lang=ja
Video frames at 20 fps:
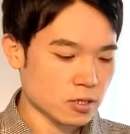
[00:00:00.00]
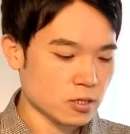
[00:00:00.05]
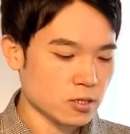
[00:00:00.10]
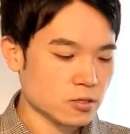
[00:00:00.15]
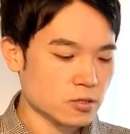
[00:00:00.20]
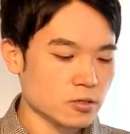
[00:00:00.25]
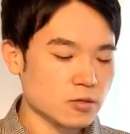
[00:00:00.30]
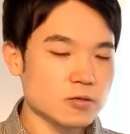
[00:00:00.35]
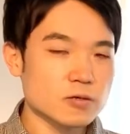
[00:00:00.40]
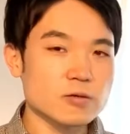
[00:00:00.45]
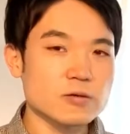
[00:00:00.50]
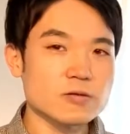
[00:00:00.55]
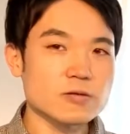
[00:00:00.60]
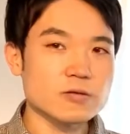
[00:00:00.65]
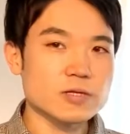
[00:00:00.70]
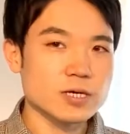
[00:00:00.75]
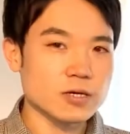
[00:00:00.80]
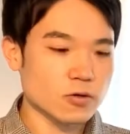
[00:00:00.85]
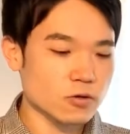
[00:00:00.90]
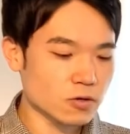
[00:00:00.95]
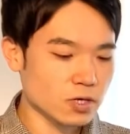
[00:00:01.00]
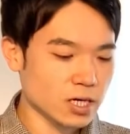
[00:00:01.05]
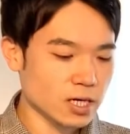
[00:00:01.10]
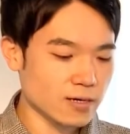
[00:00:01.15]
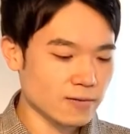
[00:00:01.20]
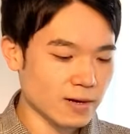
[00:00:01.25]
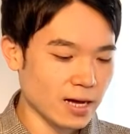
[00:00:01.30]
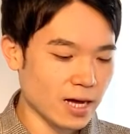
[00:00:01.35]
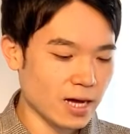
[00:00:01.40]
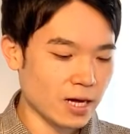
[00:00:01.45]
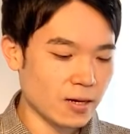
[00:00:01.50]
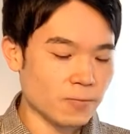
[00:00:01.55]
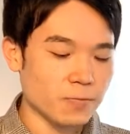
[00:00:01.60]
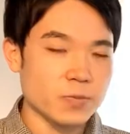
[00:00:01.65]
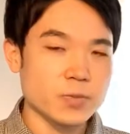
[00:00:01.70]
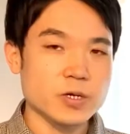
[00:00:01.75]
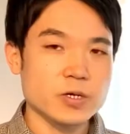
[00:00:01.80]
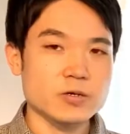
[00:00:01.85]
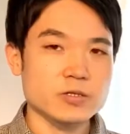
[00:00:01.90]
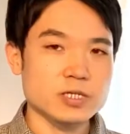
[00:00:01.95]
ということで、今回は、
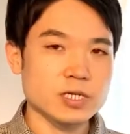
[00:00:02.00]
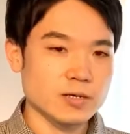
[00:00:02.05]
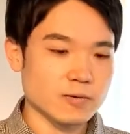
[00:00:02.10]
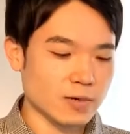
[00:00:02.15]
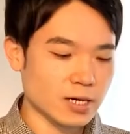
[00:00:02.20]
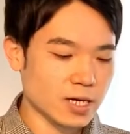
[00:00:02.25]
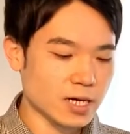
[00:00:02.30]
こちらわ